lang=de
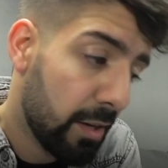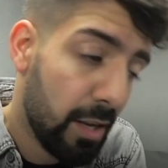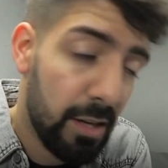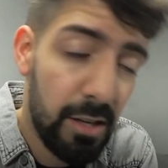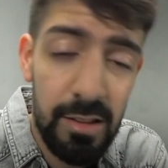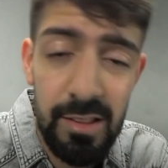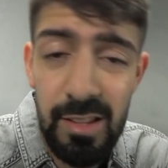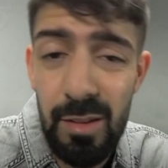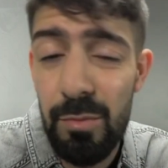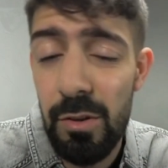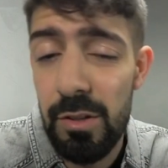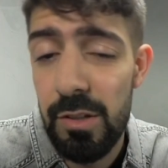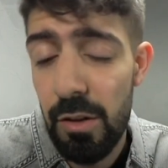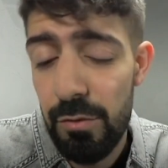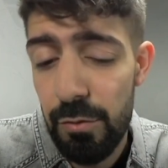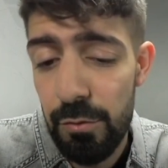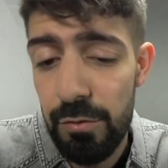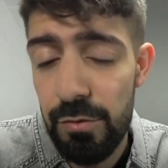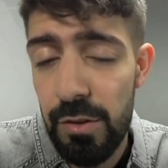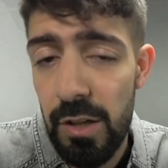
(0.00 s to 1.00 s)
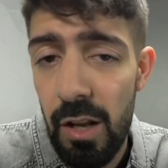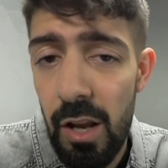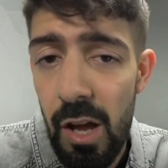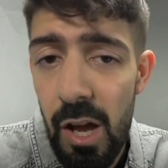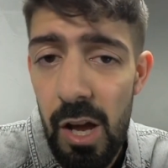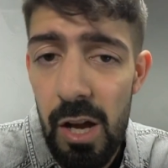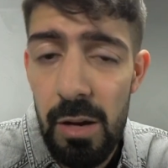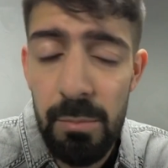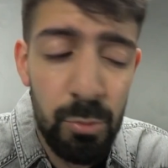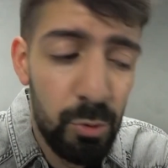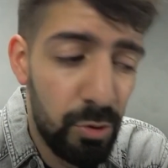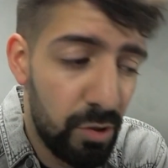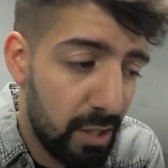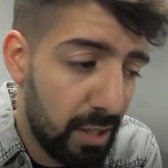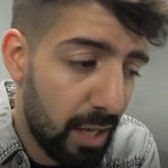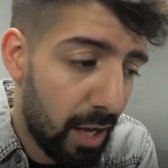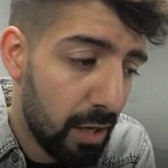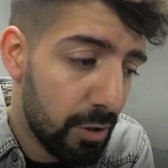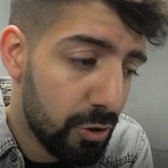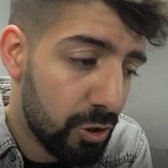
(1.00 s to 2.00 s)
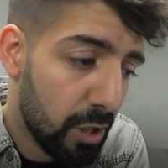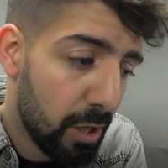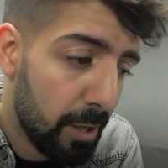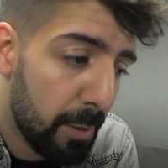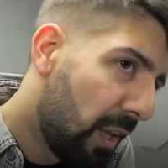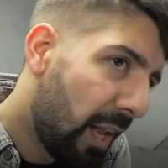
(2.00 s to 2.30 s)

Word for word: Ja, Nasib war dafür viel musikalischer.